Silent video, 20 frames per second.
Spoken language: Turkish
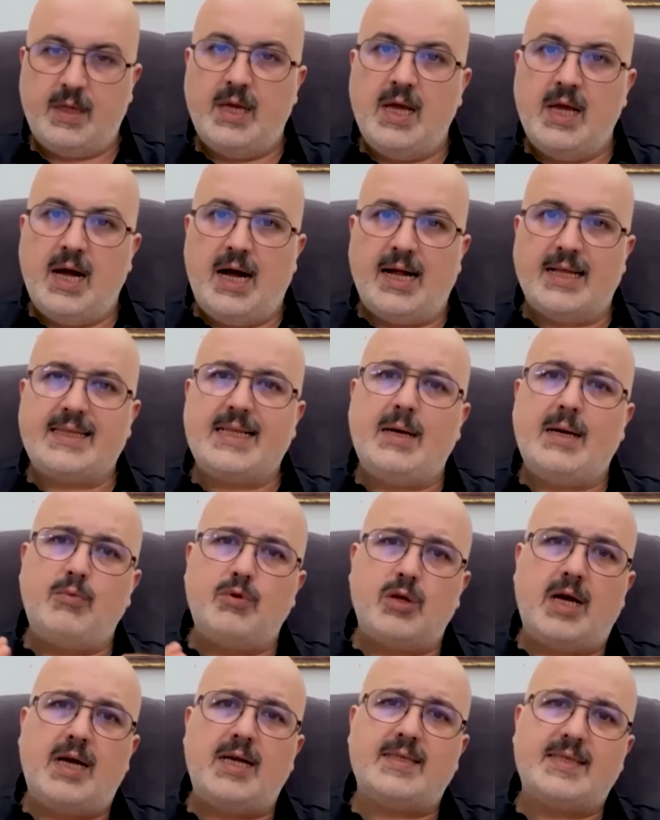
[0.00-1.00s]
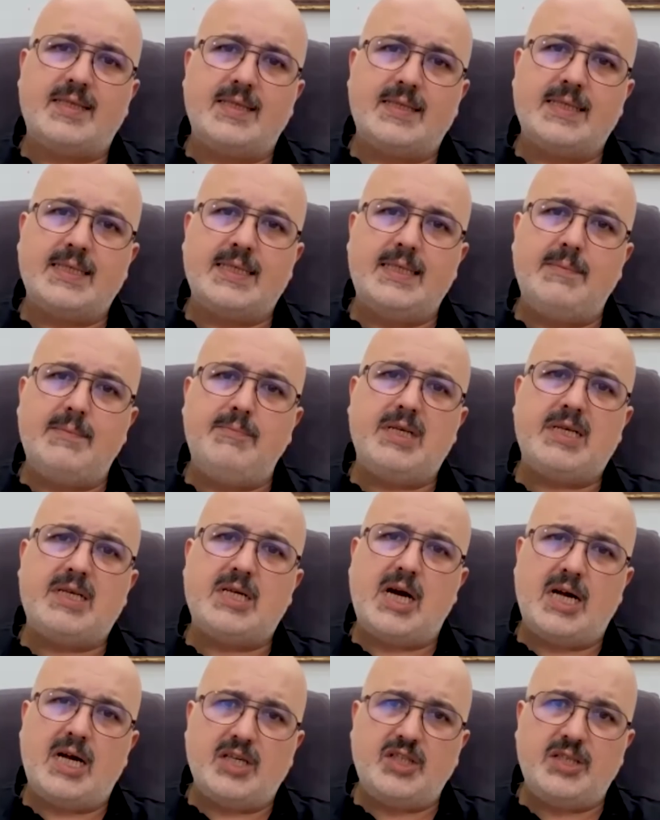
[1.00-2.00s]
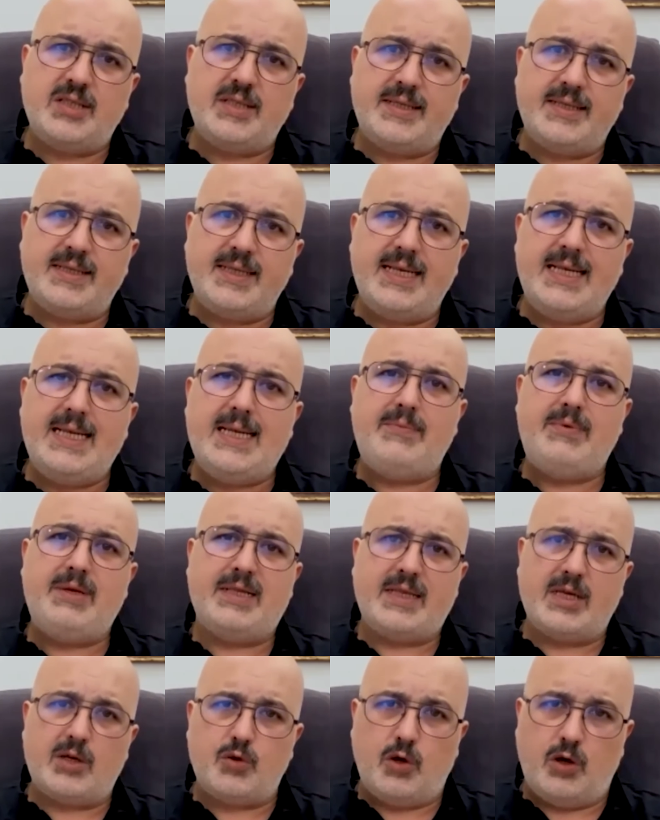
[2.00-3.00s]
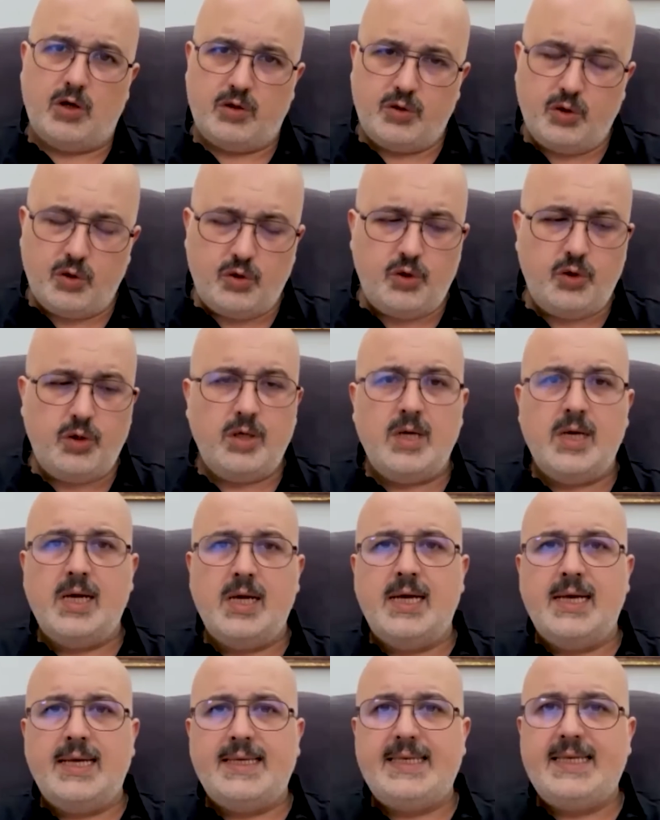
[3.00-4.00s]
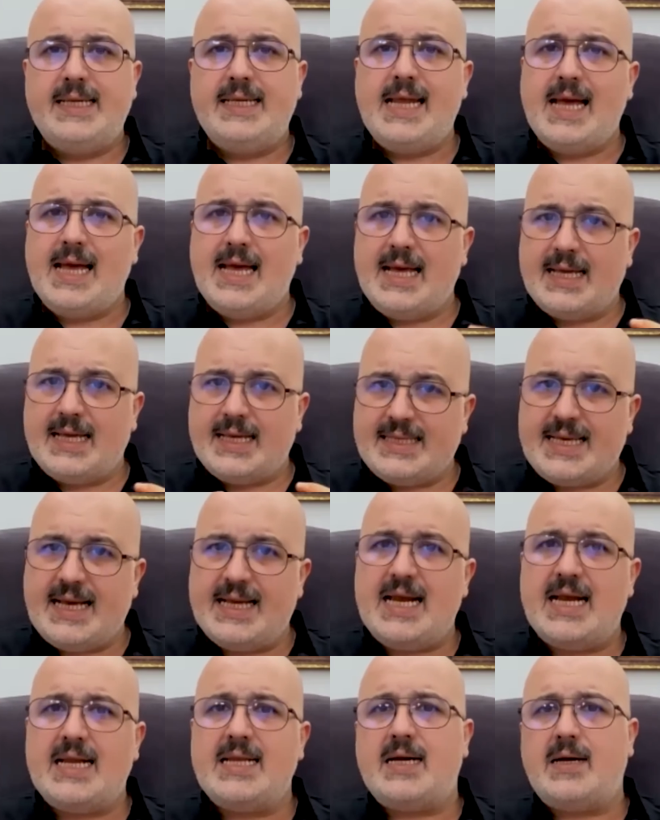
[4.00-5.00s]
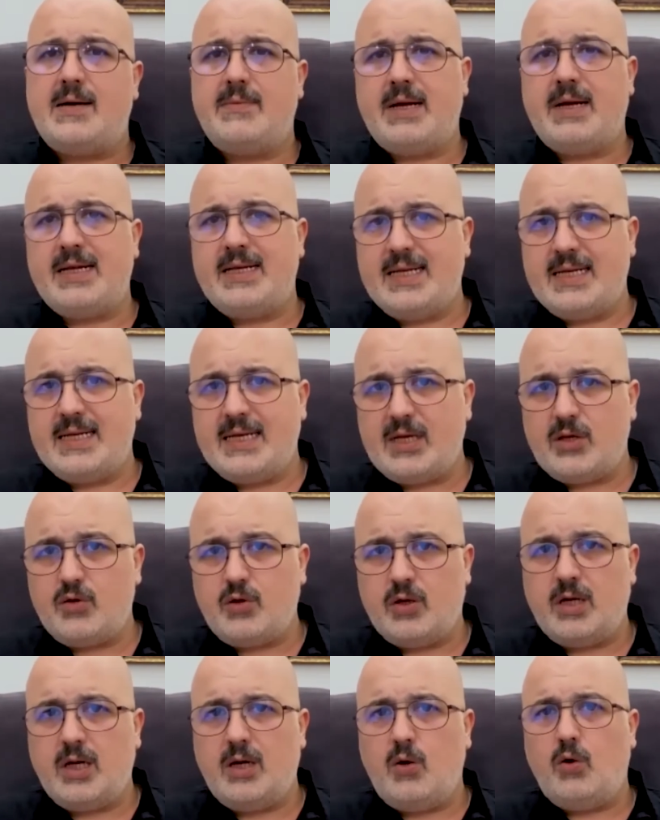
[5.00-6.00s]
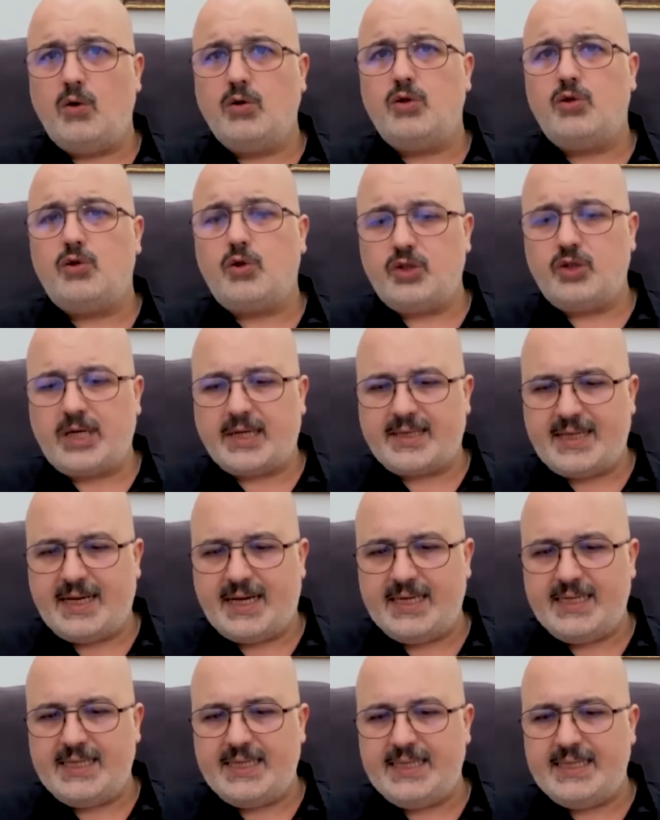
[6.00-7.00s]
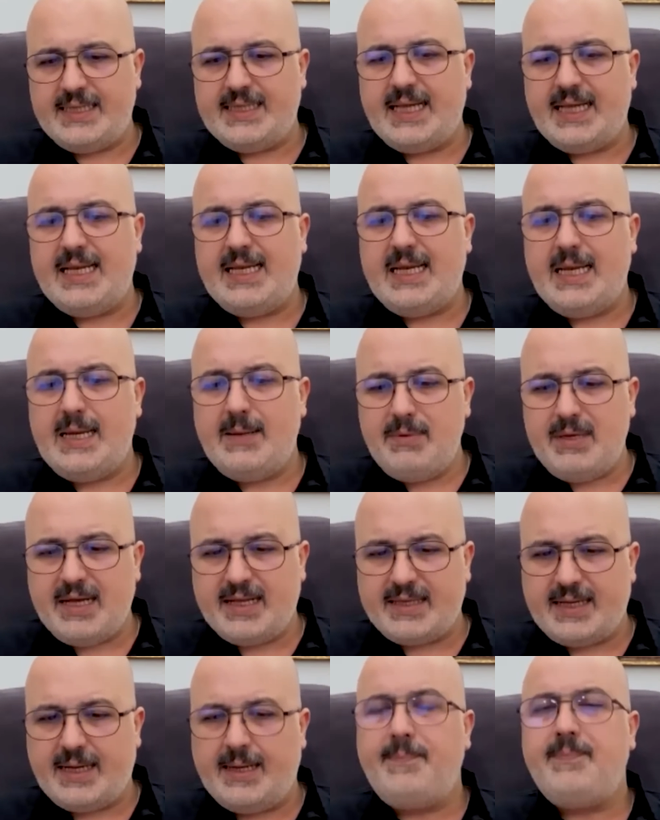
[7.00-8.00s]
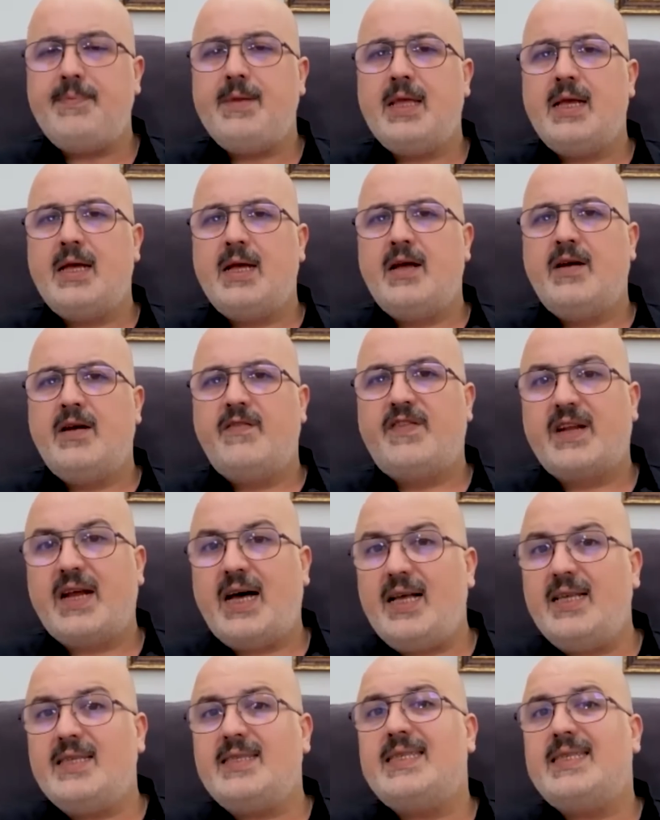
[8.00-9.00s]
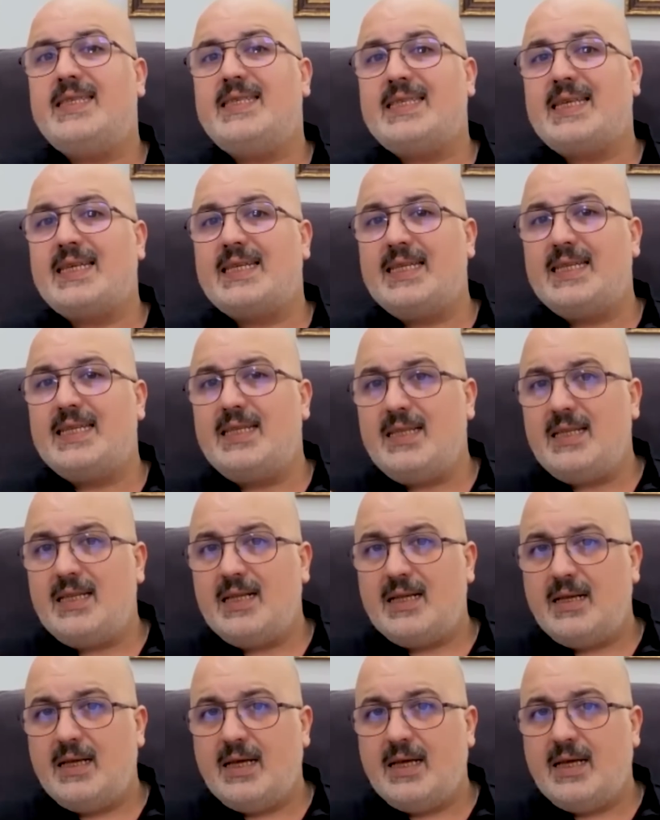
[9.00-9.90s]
Hatta bu rahatsızlığının bir karşılığını Libya'da gördük. Yine gelen haberlere göre 13 Ocak tarihinde Libya'da Fransızların e,